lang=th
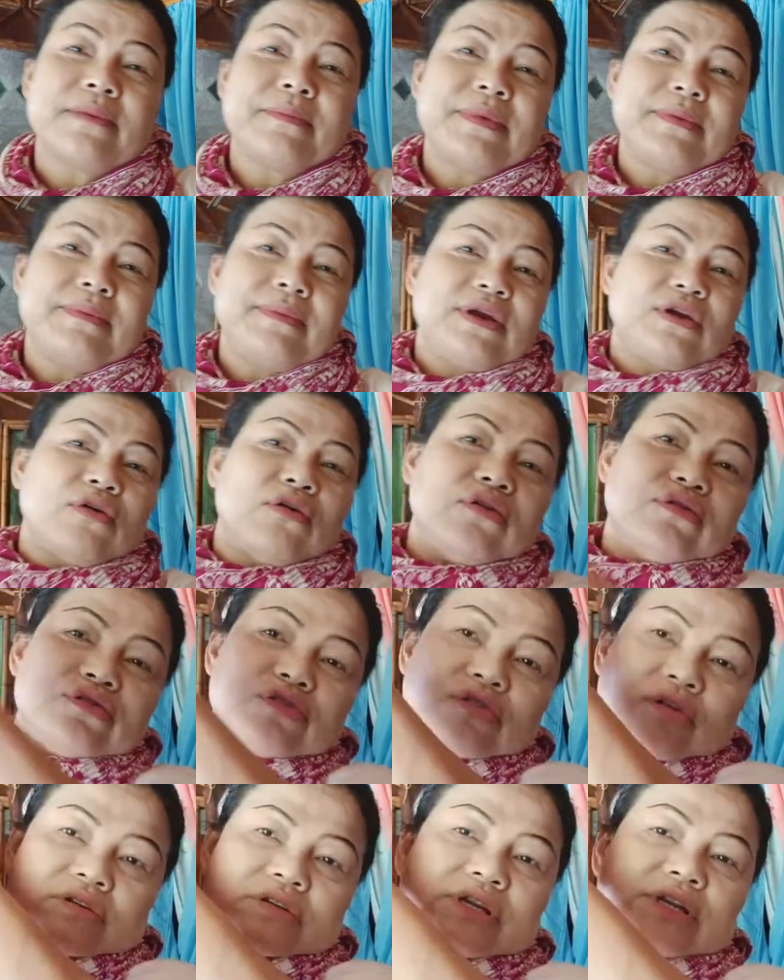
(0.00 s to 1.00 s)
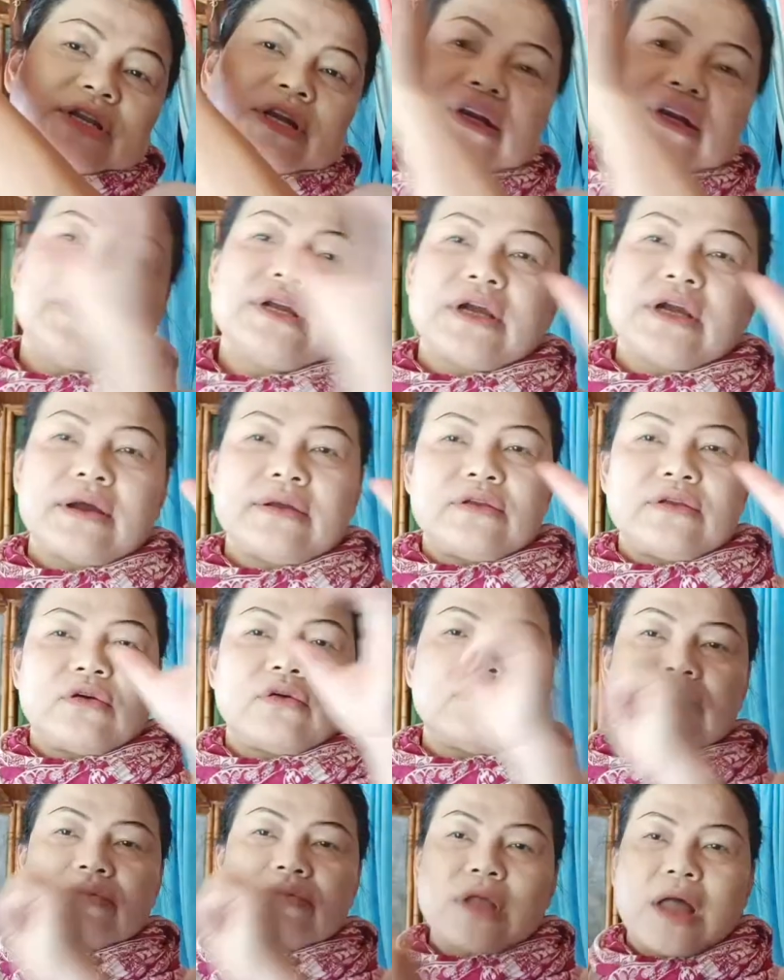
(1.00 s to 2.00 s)
มันมีโคกสองชนิดนะคะโค
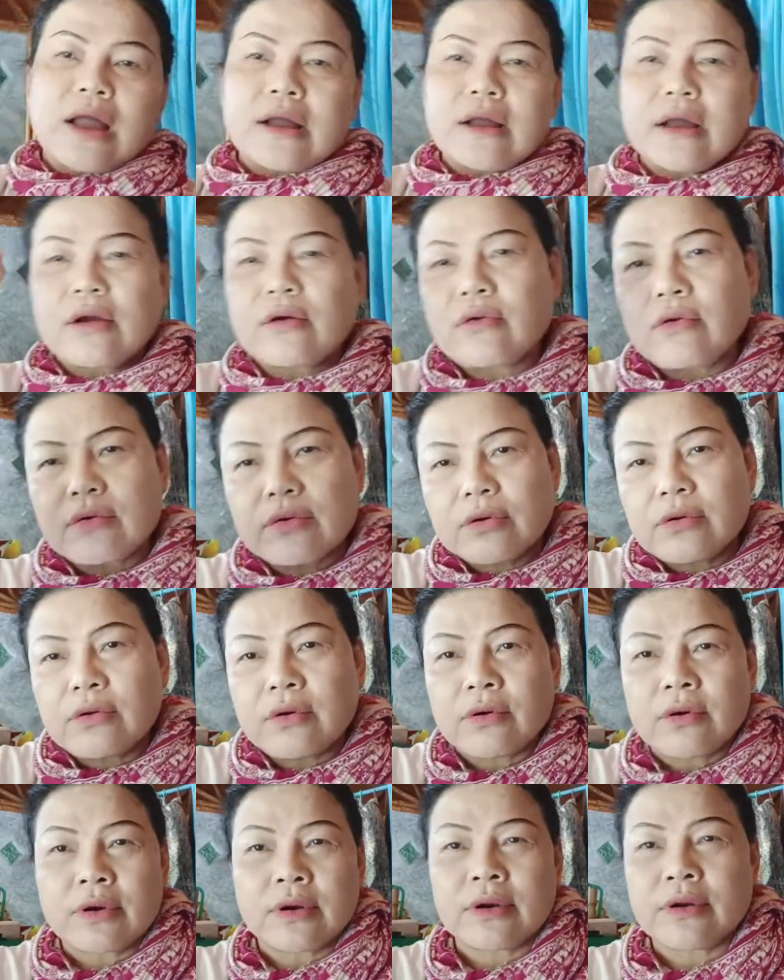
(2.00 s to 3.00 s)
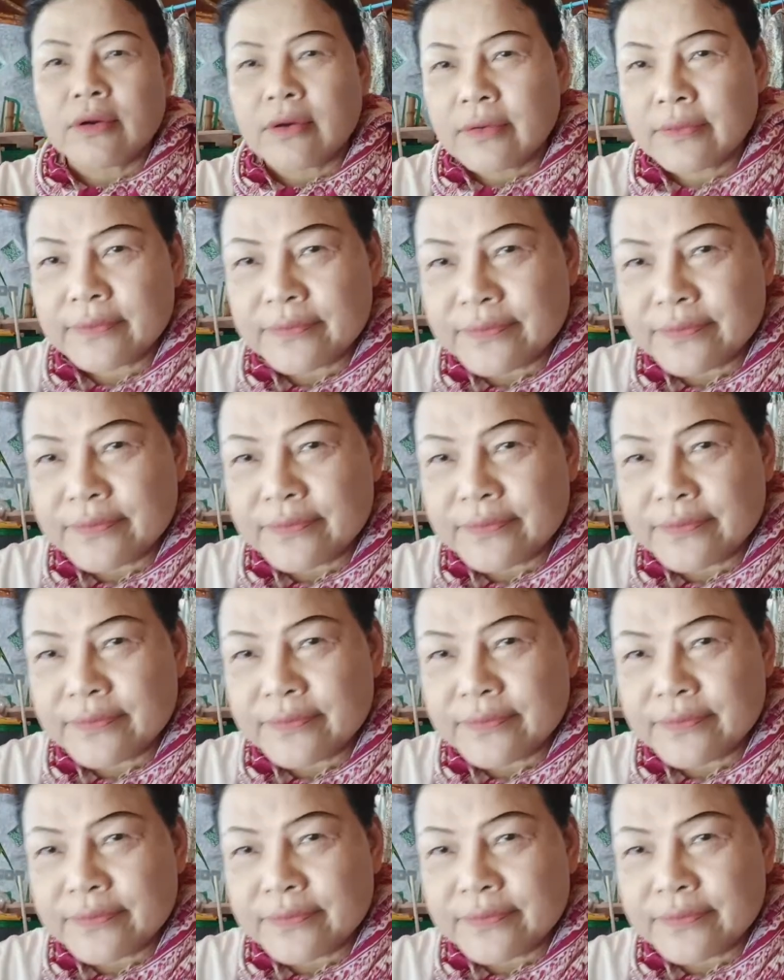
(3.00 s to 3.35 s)
กตั้งกับโคกนอนเนาะ